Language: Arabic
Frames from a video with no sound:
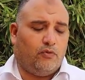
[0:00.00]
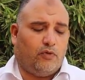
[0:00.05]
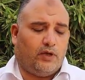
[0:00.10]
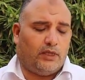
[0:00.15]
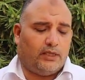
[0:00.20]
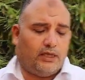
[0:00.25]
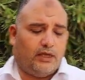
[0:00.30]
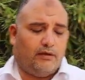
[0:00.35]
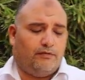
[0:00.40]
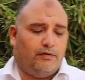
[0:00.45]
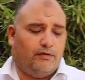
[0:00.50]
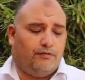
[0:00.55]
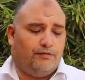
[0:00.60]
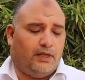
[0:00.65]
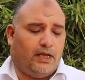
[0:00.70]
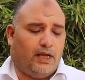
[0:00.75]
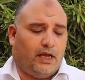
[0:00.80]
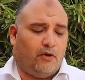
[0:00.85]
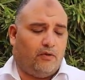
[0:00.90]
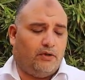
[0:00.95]
الوظائف
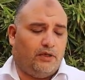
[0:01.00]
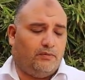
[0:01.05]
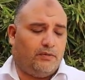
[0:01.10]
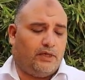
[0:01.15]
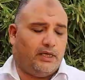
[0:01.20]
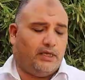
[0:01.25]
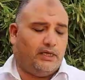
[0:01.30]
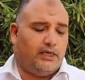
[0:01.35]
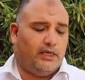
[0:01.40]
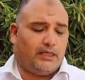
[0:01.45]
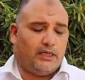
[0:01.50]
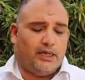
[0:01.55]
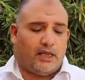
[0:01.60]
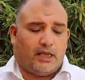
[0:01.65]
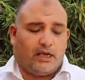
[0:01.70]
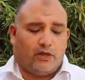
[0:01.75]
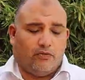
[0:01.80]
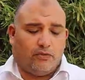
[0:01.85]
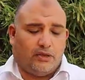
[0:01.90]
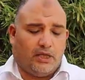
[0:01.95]
الفلاحه والإمكانيات
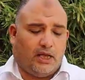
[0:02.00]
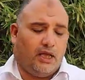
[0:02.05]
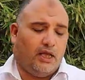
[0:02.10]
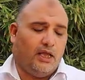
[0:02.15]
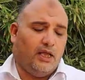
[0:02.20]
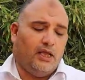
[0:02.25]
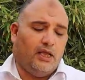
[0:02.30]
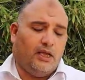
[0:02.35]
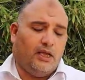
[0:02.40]
القروية